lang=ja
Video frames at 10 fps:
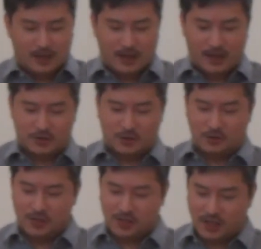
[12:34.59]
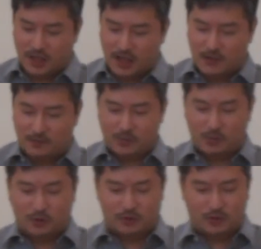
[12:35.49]
えー、初日から
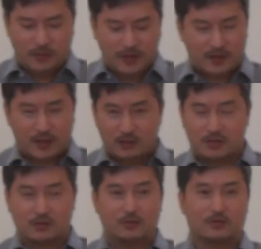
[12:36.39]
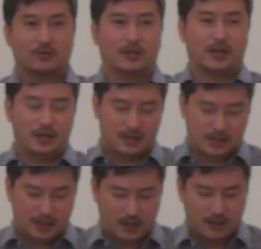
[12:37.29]
もう全ての仕事に対
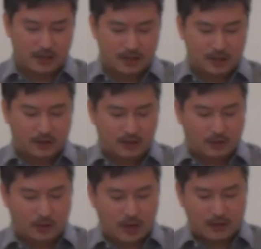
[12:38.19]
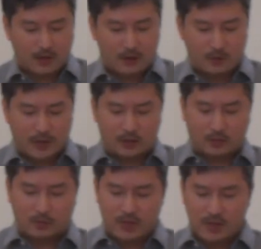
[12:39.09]
して他のアルバイト
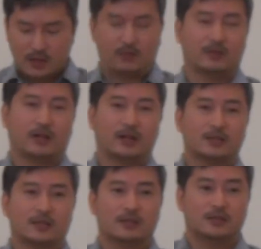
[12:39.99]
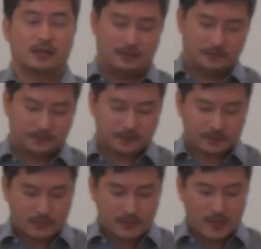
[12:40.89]
もみんなそんな感じでした
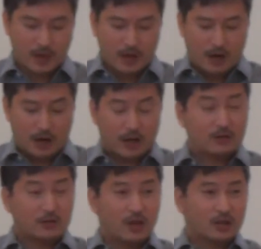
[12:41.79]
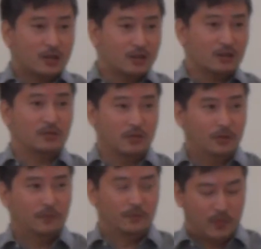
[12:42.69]
挙句の果てにです
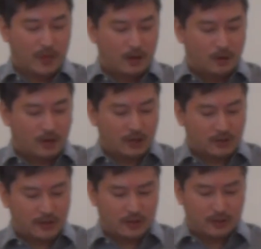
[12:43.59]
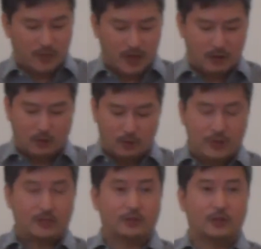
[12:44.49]
よお客さんの前で
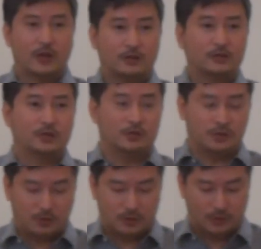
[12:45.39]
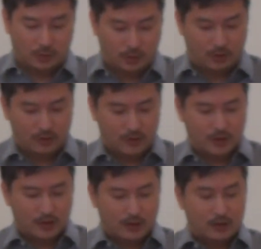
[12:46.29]
オムレツを焼くっていう仕事も
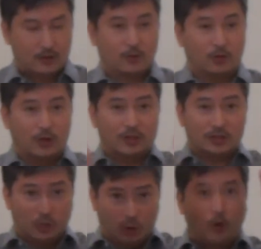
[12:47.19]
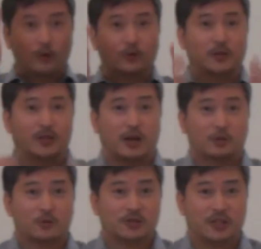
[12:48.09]
この私もうコックみたいな
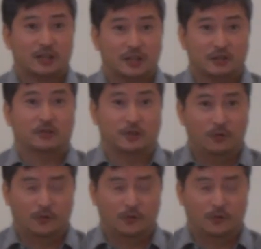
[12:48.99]
格好してやってんですよ